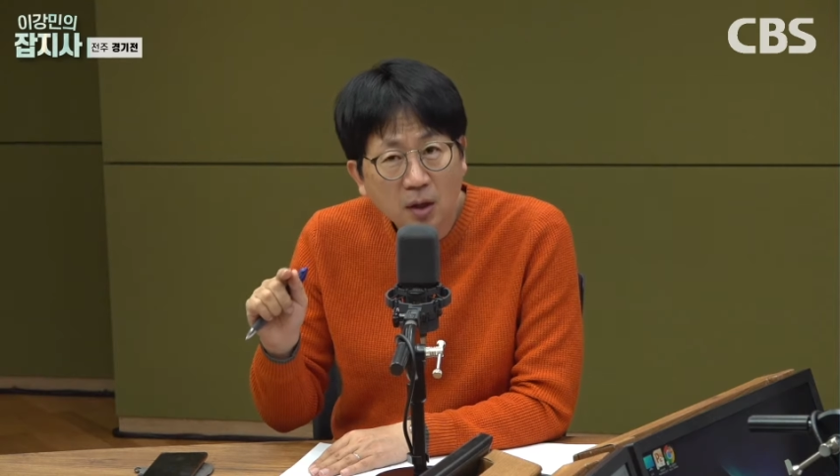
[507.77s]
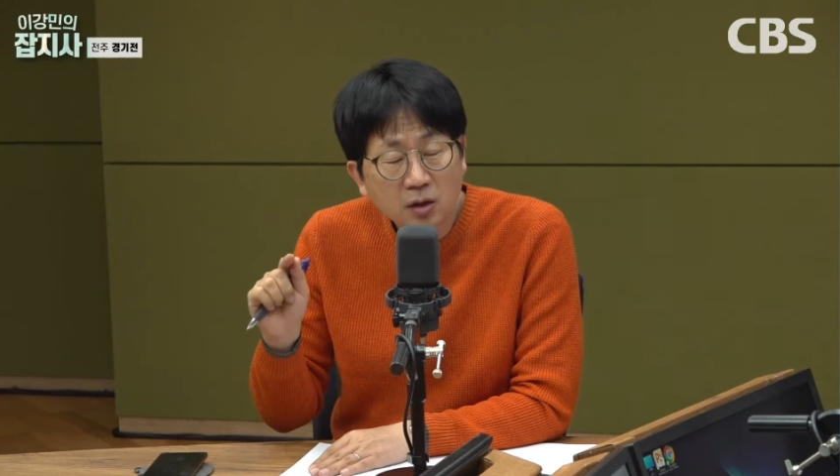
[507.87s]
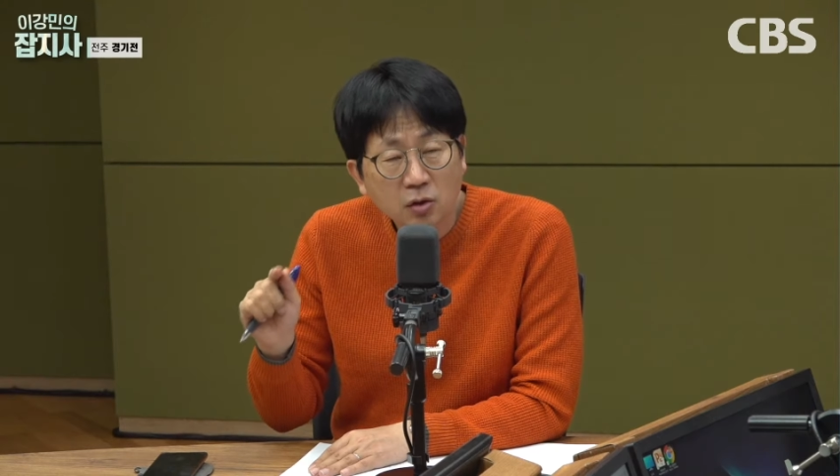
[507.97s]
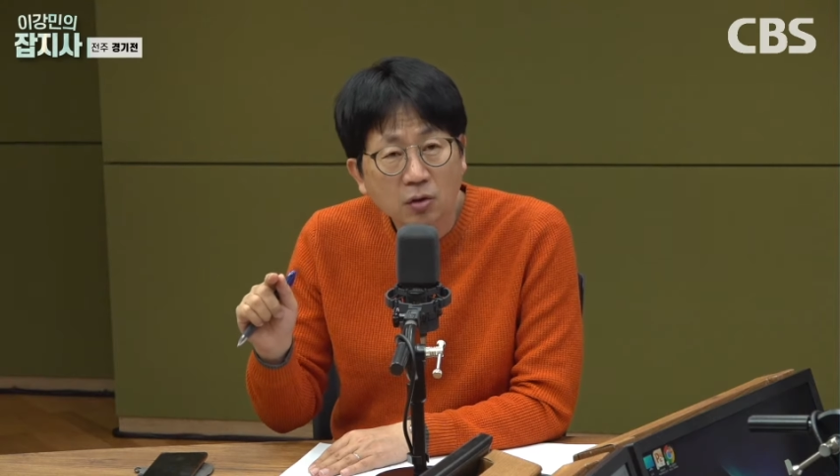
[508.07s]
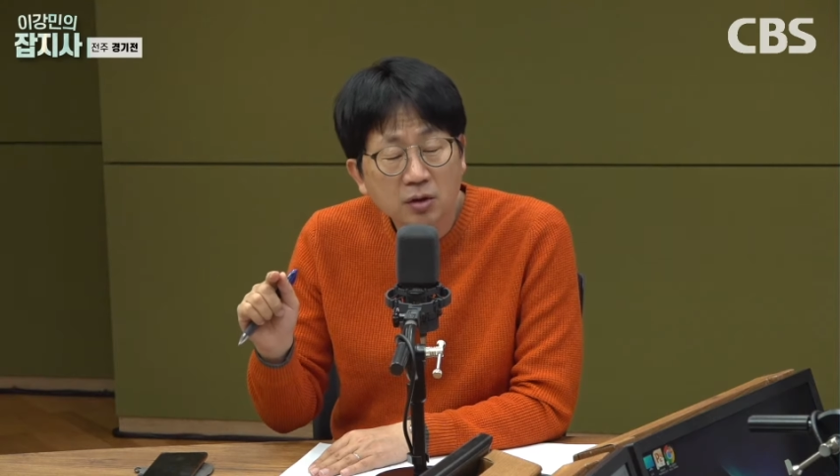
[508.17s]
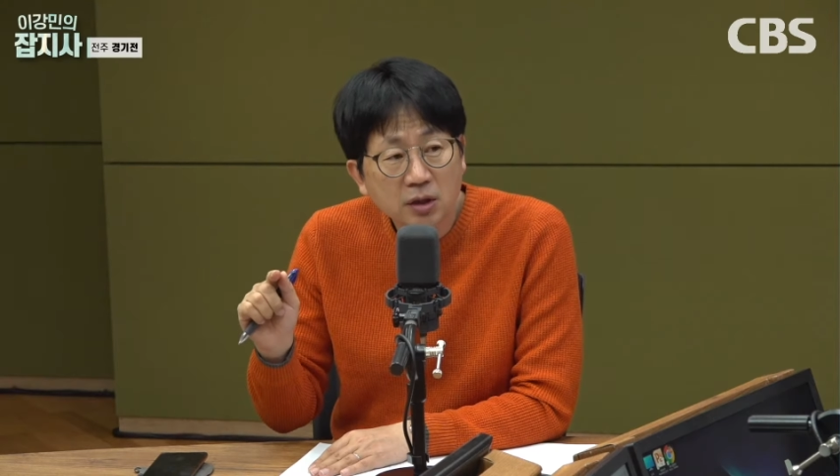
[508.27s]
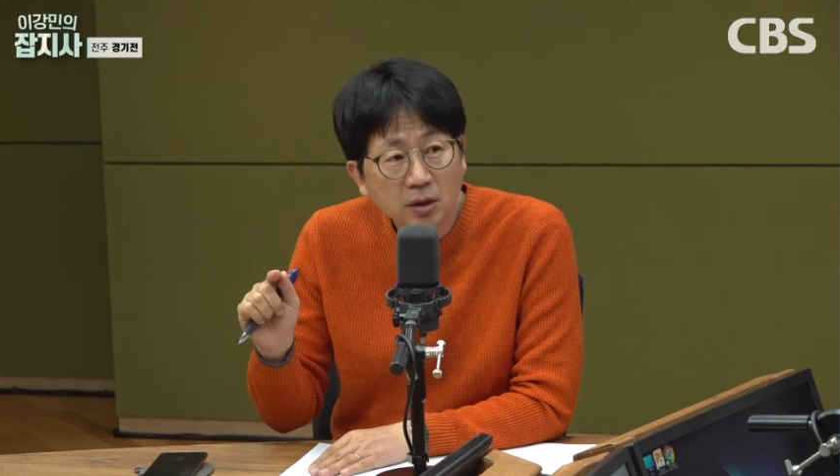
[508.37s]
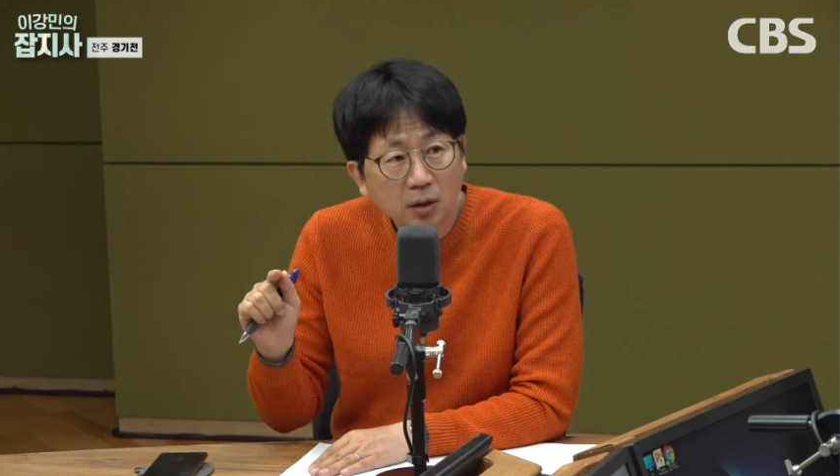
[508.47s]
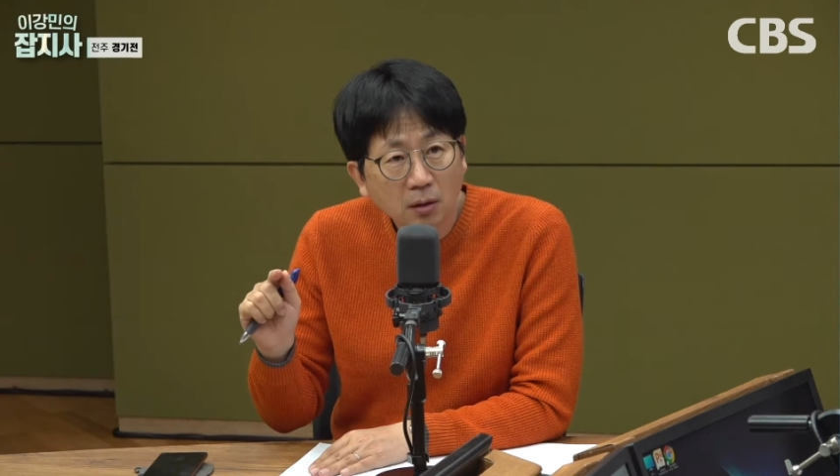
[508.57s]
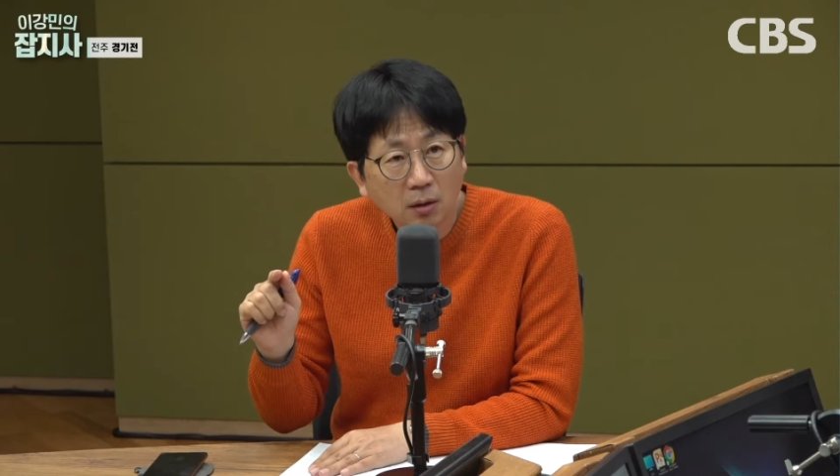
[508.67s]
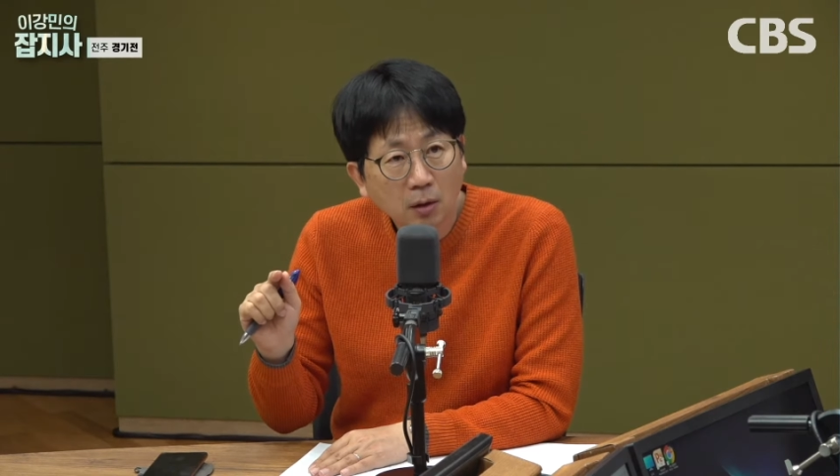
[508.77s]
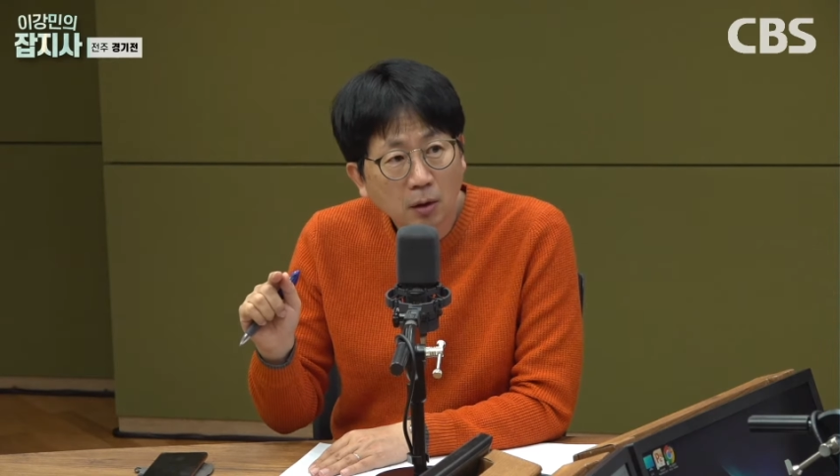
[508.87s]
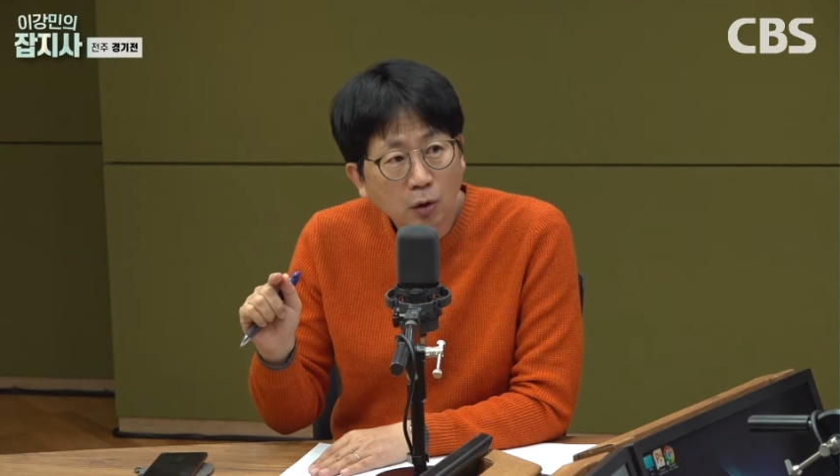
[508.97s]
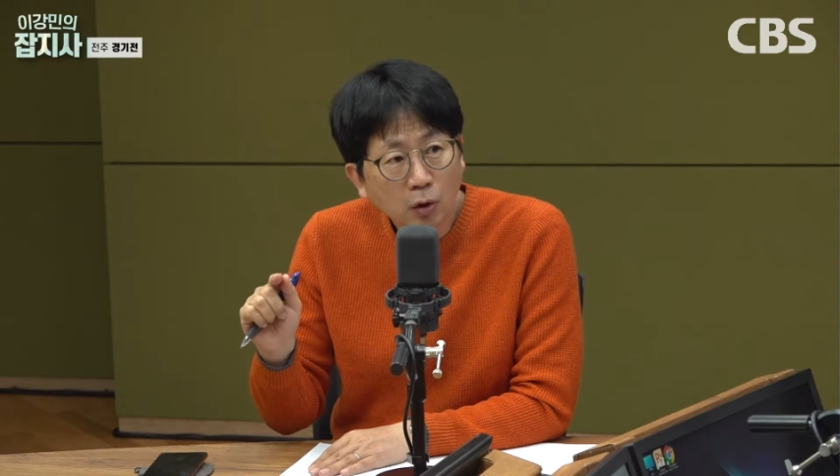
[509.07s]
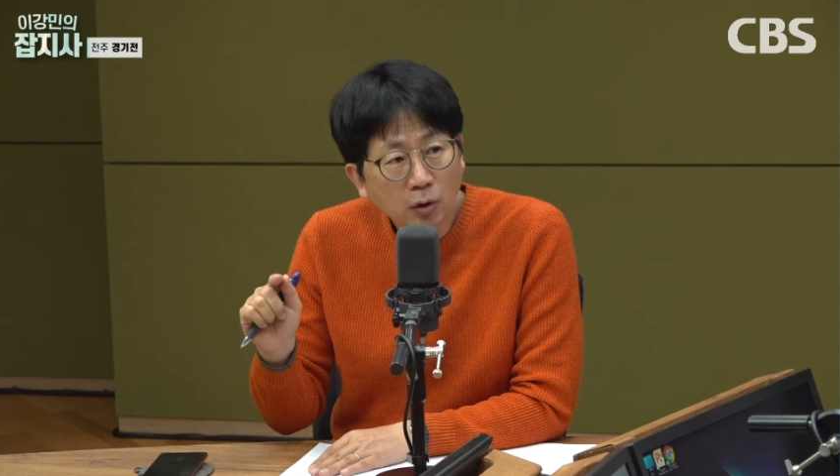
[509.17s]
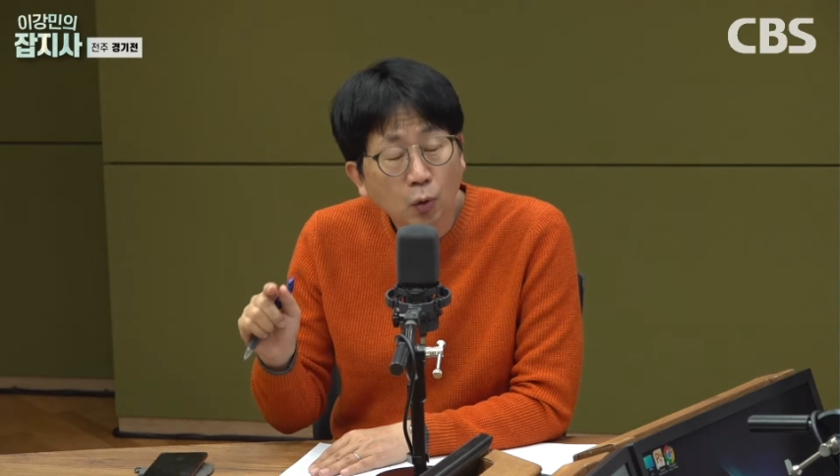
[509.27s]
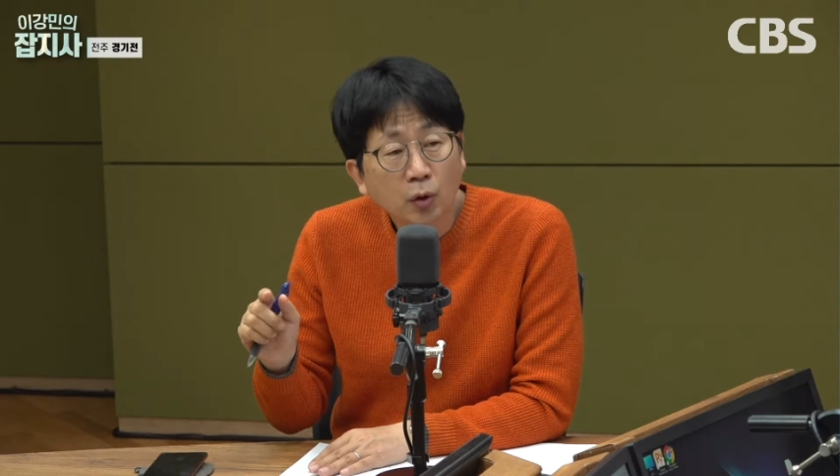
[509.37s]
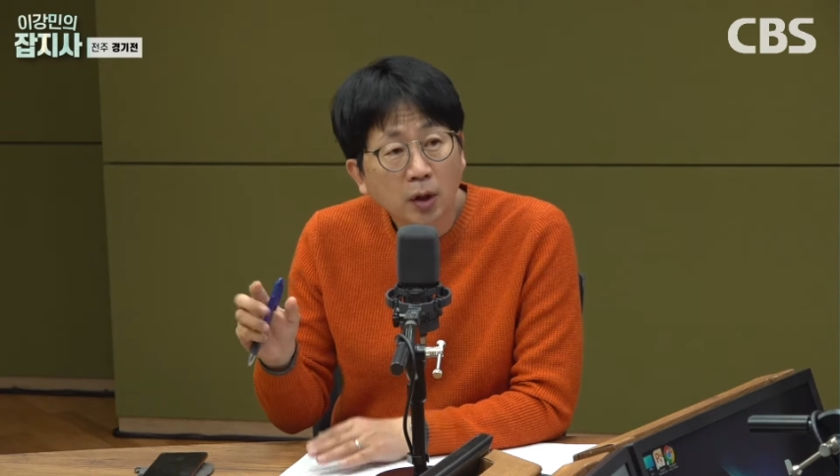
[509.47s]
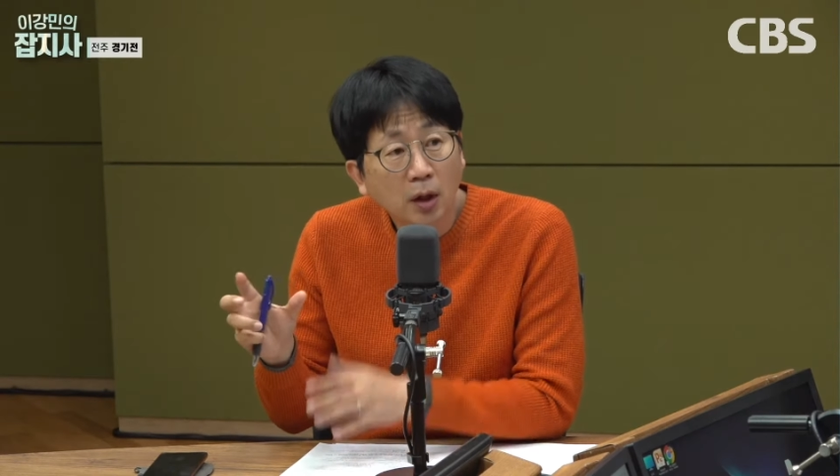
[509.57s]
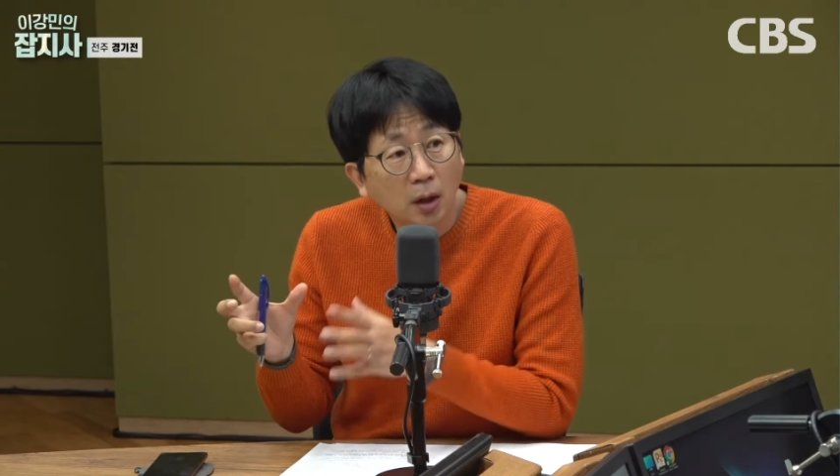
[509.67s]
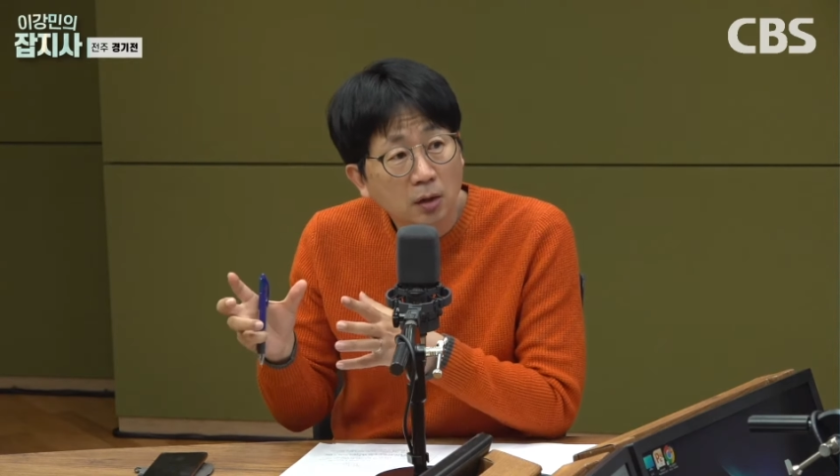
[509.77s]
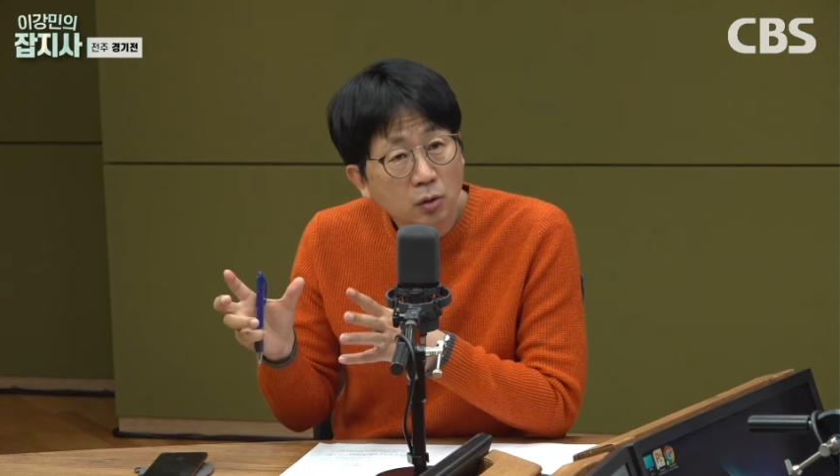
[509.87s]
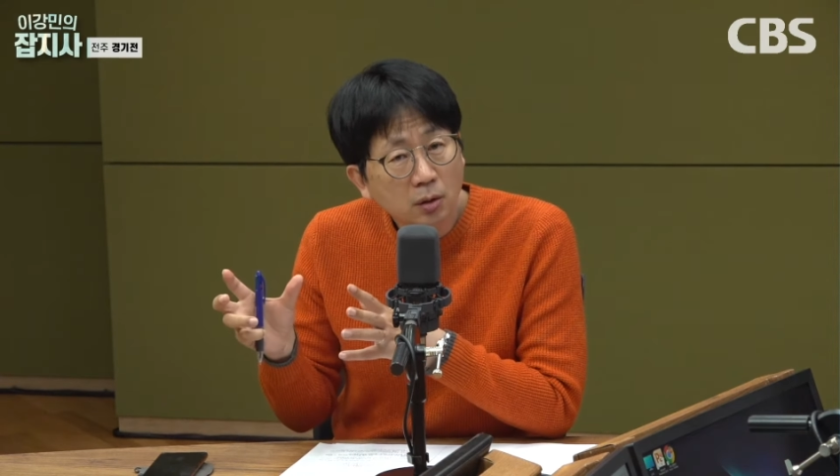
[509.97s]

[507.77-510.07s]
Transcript: 정씨 어. 이렇게